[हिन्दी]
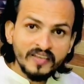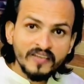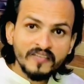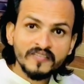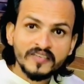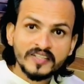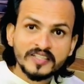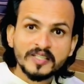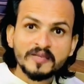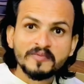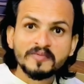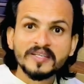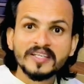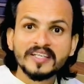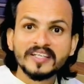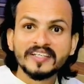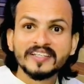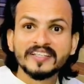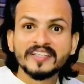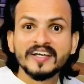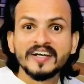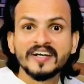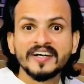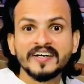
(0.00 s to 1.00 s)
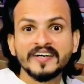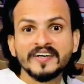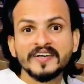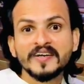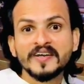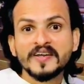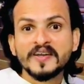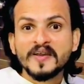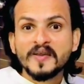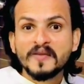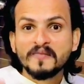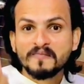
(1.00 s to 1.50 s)
वैसे भी ईद का
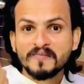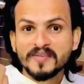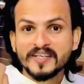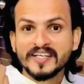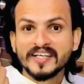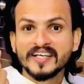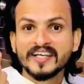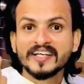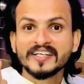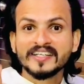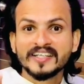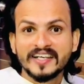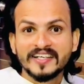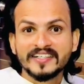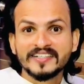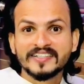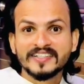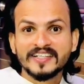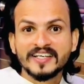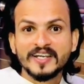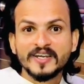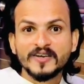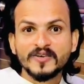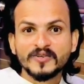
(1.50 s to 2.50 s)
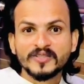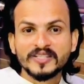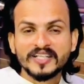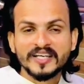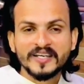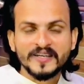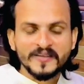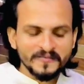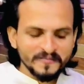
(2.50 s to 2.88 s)
मीठे का टेस्ट ही अलग होता है